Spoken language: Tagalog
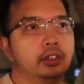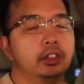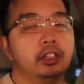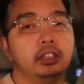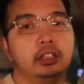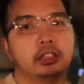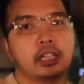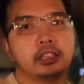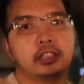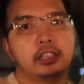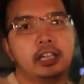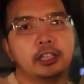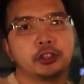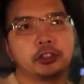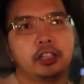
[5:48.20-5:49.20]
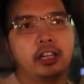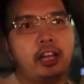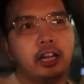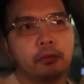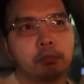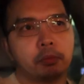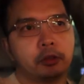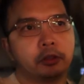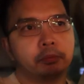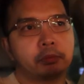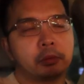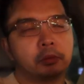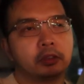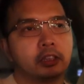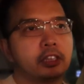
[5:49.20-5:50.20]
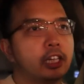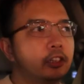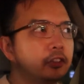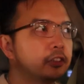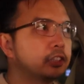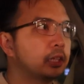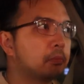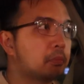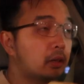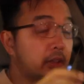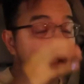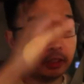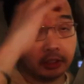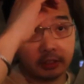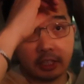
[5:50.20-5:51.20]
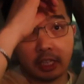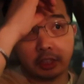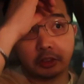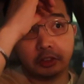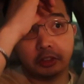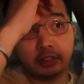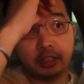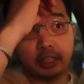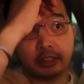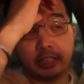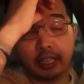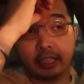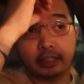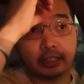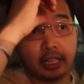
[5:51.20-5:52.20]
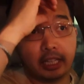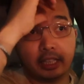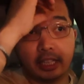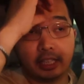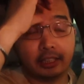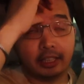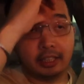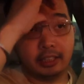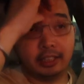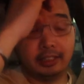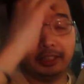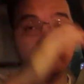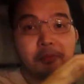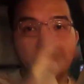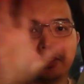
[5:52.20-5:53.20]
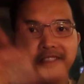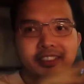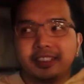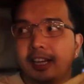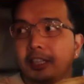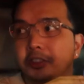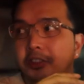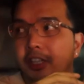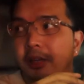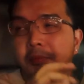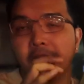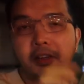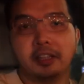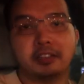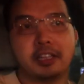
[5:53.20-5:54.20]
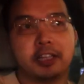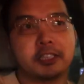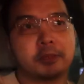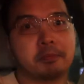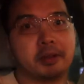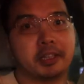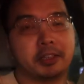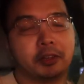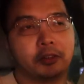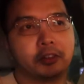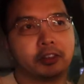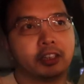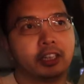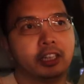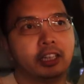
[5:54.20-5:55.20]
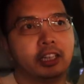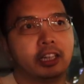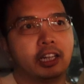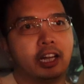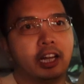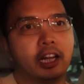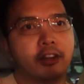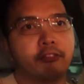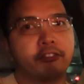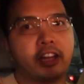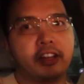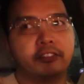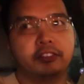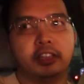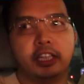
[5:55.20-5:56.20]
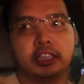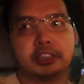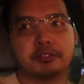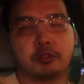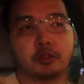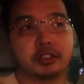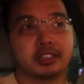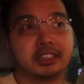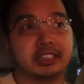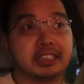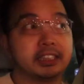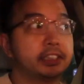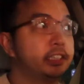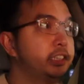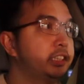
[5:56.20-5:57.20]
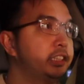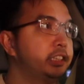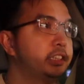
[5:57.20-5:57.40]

Yan, hindi tayo didiretso ng airport. Pupunta tayo dun sa parking structure na nirentahan natin. Hindi buong structure ha, meron lang tayong spot dun. 5 uh, ah, days for $60,